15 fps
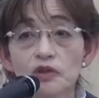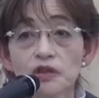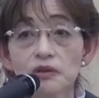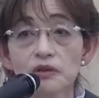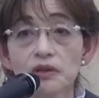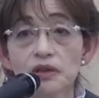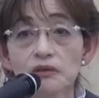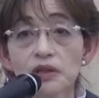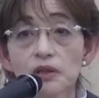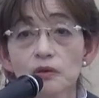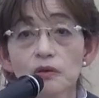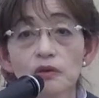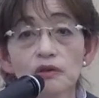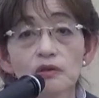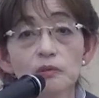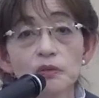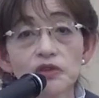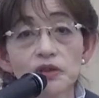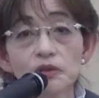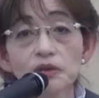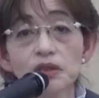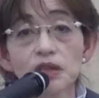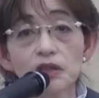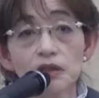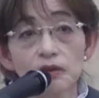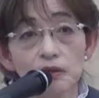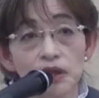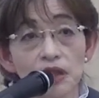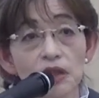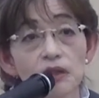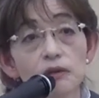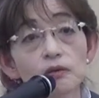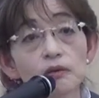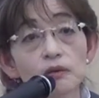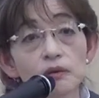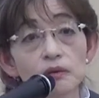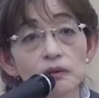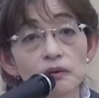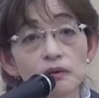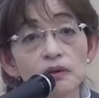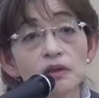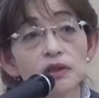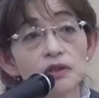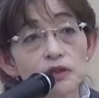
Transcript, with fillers: 白さはどういう面白さなのかということを